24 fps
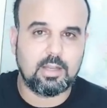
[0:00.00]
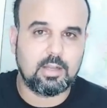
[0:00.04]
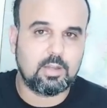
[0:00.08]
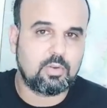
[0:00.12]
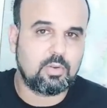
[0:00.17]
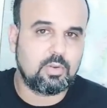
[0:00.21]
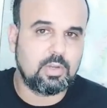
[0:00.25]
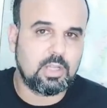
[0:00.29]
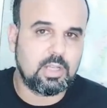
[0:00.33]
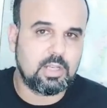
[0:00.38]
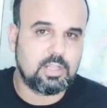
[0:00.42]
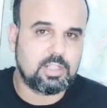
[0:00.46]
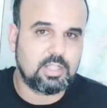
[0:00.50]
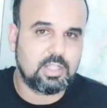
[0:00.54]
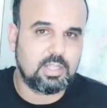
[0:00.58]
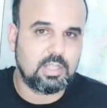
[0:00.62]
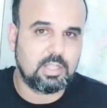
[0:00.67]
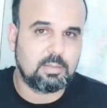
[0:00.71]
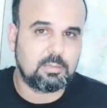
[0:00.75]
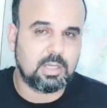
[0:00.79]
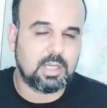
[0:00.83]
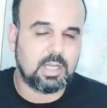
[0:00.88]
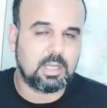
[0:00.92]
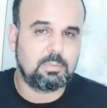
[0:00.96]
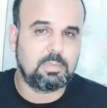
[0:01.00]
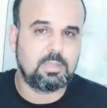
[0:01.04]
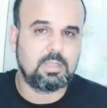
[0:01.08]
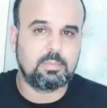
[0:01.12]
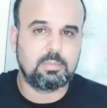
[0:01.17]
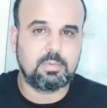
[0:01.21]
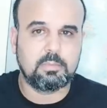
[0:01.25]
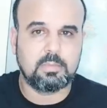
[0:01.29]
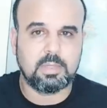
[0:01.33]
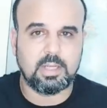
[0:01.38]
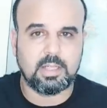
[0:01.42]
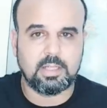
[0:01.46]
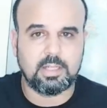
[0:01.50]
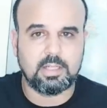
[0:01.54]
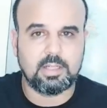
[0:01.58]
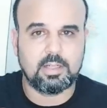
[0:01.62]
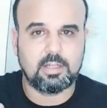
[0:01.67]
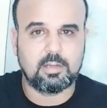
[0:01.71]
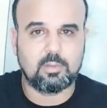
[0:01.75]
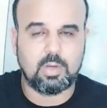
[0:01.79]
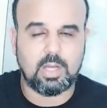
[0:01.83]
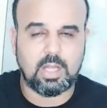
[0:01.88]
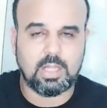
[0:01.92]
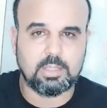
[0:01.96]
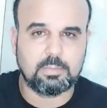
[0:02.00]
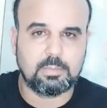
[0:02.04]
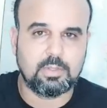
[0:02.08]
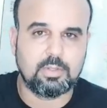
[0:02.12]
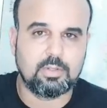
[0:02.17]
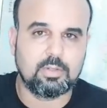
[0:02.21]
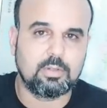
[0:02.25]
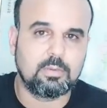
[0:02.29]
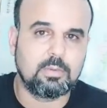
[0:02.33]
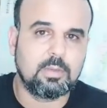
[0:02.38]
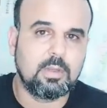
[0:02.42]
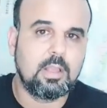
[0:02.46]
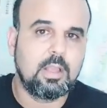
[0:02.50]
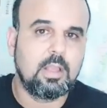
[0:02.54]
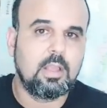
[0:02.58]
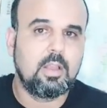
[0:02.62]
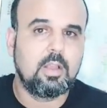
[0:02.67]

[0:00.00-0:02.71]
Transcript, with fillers: لكل الجالية المغربية بما أنني أنا واحد منهم